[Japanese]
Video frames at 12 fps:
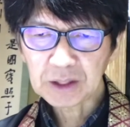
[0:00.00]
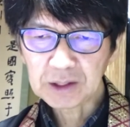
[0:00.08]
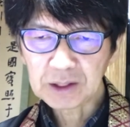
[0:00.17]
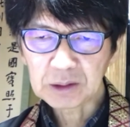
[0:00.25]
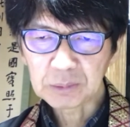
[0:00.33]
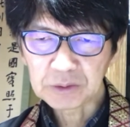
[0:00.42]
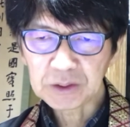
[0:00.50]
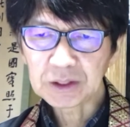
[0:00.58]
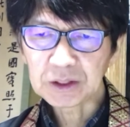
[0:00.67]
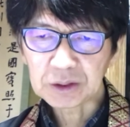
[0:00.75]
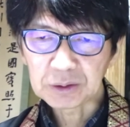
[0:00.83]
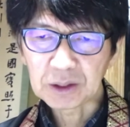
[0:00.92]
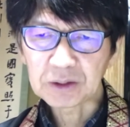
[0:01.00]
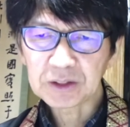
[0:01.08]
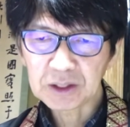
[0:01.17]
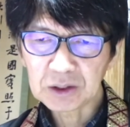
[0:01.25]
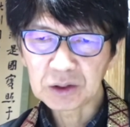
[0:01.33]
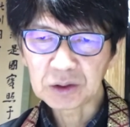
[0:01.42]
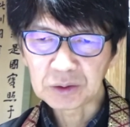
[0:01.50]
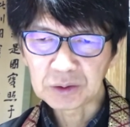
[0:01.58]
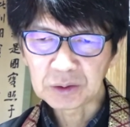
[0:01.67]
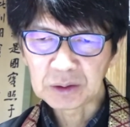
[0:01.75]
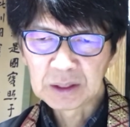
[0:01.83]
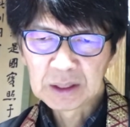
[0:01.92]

早くも1939